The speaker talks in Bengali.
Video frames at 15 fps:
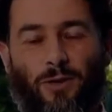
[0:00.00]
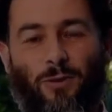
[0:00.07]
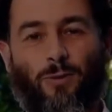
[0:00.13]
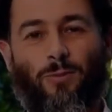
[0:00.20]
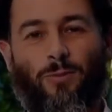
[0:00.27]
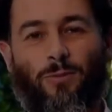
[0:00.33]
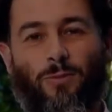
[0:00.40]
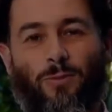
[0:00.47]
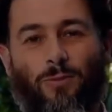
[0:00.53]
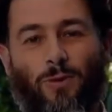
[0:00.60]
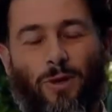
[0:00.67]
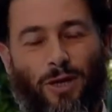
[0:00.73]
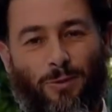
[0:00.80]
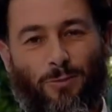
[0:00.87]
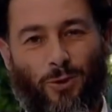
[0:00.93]
আলাইকুম
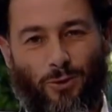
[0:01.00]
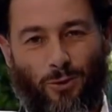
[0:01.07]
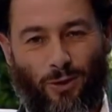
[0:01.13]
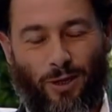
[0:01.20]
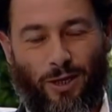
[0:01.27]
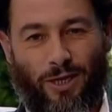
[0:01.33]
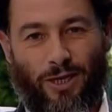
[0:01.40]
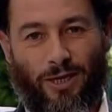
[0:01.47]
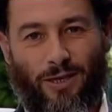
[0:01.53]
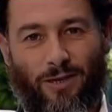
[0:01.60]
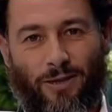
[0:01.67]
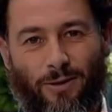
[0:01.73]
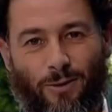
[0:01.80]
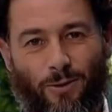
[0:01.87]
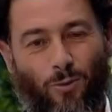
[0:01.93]

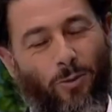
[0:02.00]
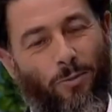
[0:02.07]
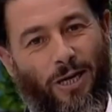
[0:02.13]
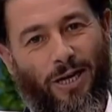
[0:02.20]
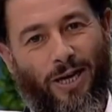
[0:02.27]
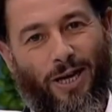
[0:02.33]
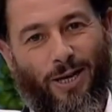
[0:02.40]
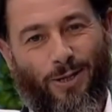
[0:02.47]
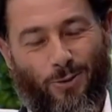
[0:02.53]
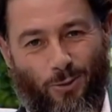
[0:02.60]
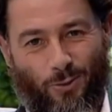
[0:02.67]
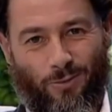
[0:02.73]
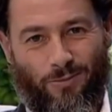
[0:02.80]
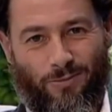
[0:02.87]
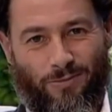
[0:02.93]
ওরহমতুল্লাহি
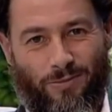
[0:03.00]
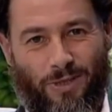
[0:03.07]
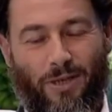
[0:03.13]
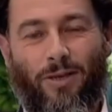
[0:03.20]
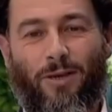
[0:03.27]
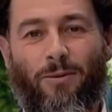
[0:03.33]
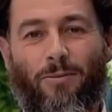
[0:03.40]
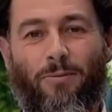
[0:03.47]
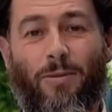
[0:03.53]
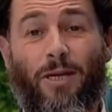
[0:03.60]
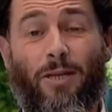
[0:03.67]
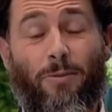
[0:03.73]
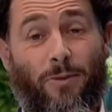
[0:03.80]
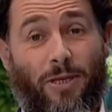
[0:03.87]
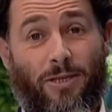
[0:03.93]
ওবরাকাতহু
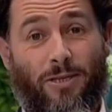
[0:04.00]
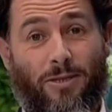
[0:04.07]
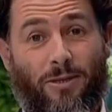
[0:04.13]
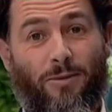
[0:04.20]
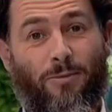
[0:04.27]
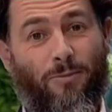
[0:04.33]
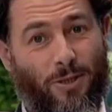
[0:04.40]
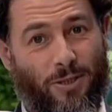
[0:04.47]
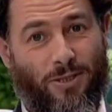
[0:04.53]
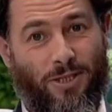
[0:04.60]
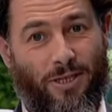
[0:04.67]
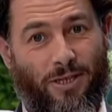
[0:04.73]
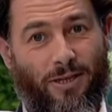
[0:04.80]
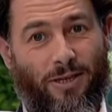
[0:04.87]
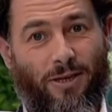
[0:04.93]
আল্লাহ তালার
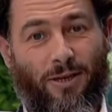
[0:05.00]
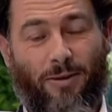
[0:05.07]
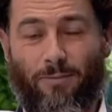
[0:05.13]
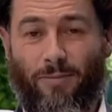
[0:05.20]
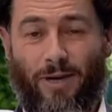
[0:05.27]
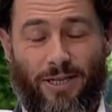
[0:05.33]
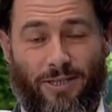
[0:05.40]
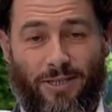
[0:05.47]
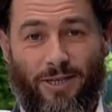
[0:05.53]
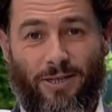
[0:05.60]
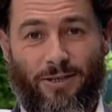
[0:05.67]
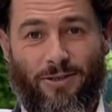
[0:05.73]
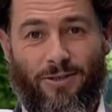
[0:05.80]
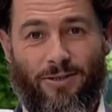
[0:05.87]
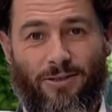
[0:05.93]
দয়া শান্তি ও
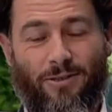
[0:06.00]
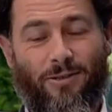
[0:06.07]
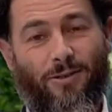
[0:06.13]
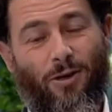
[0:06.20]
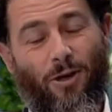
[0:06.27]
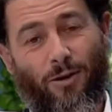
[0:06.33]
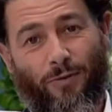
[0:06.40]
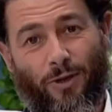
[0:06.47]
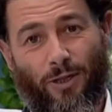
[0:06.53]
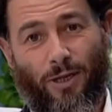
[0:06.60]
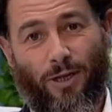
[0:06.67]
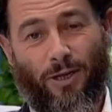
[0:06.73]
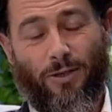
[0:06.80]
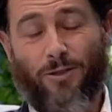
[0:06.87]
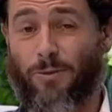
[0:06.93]
রহমত
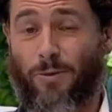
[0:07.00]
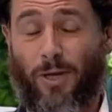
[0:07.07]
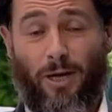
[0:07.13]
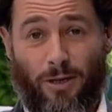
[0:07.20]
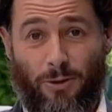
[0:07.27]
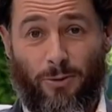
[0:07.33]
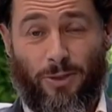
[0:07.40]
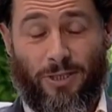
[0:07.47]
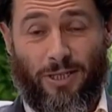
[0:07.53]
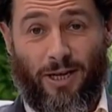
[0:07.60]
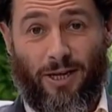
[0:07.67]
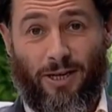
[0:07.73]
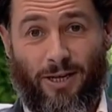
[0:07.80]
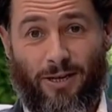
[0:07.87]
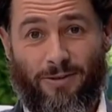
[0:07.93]
আপনাদের সবার উপরে
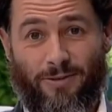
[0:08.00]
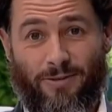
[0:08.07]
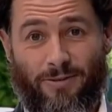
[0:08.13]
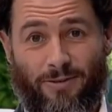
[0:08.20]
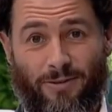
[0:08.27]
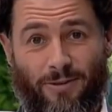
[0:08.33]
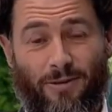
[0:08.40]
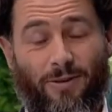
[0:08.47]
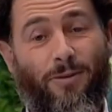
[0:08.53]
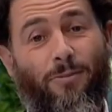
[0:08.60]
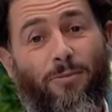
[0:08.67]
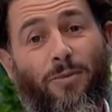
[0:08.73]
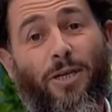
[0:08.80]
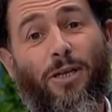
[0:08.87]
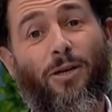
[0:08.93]
বর্ষিত হোক
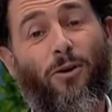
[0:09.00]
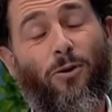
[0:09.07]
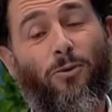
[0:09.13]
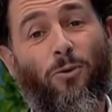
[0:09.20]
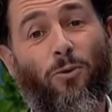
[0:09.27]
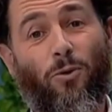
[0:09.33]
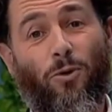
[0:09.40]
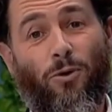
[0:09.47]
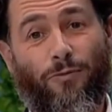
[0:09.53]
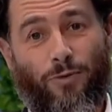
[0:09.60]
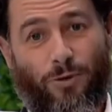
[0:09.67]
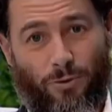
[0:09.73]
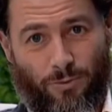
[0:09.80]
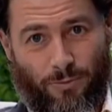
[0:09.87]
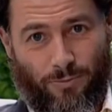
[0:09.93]
আমাদের অনুষ্ঠানে
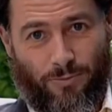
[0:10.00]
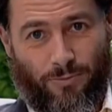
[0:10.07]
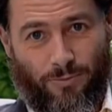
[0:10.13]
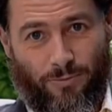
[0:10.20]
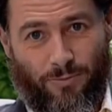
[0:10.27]
স্বাগতম